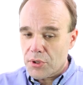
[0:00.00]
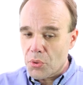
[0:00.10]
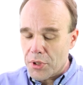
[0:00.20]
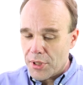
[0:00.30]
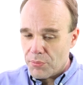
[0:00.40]

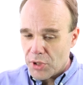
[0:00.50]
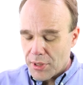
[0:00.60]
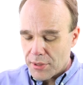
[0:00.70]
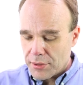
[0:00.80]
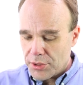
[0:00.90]
Теории
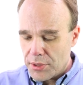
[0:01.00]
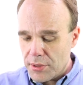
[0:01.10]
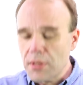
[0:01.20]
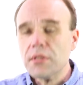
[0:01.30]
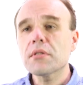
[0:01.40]
элементарных
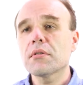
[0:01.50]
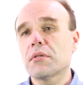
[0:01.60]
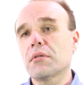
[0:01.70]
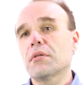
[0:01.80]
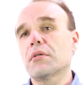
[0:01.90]
частиц,
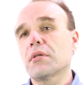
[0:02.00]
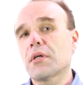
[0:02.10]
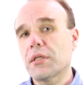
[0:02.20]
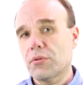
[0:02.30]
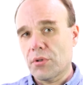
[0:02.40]

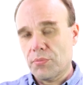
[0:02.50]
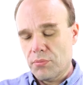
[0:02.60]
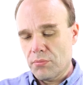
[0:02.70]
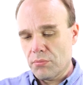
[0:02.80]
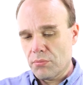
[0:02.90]
которая
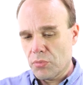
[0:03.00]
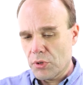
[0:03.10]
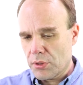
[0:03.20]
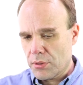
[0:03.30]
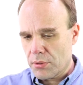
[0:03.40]

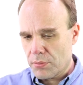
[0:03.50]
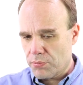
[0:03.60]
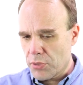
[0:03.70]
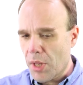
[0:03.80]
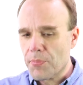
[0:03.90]

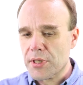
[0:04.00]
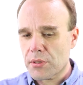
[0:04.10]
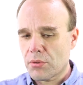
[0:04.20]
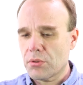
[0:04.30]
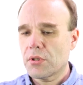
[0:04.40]
была
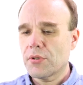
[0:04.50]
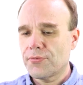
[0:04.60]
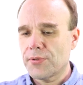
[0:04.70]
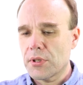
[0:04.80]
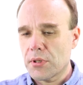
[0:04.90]
построена
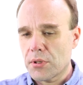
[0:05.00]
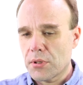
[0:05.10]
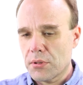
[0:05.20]
в,